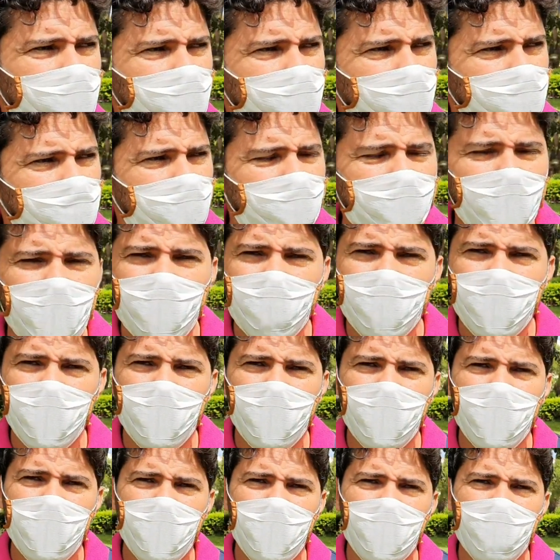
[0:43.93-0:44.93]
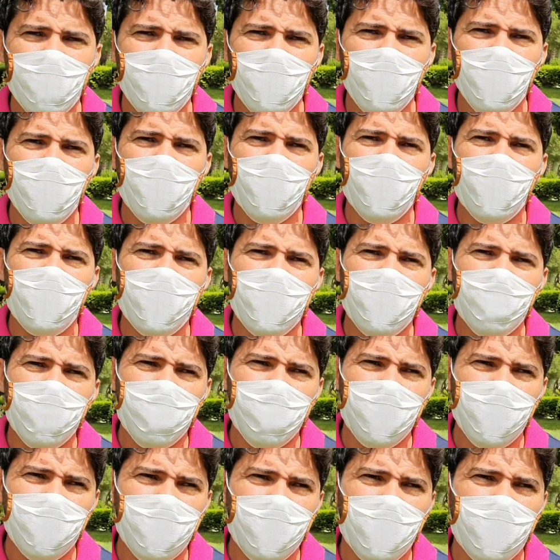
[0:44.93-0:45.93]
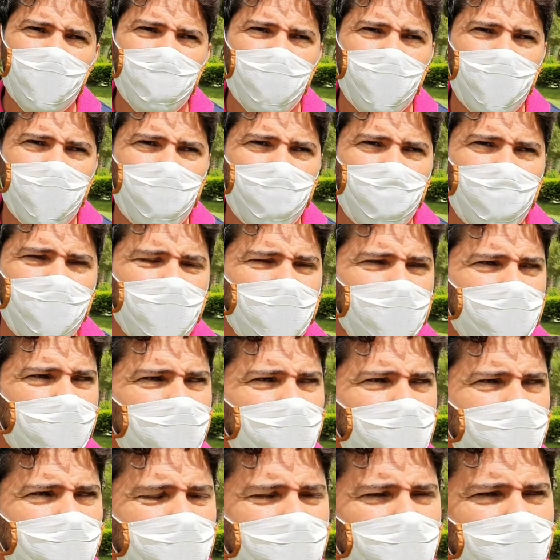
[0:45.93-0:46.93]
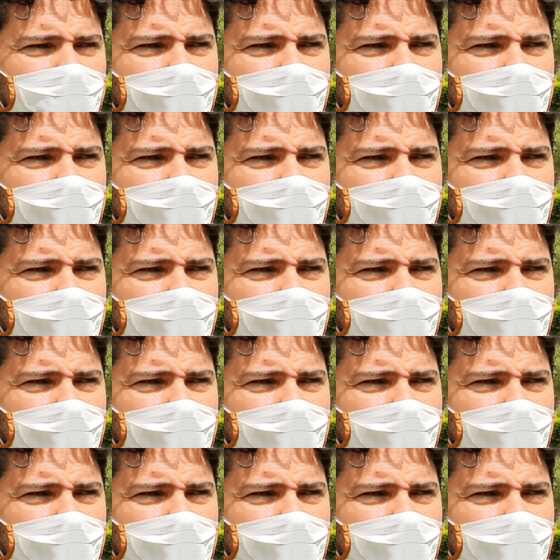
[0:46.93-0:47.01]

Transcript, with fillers: الجمعوية والحقوقية بمدينة مراكش كذلك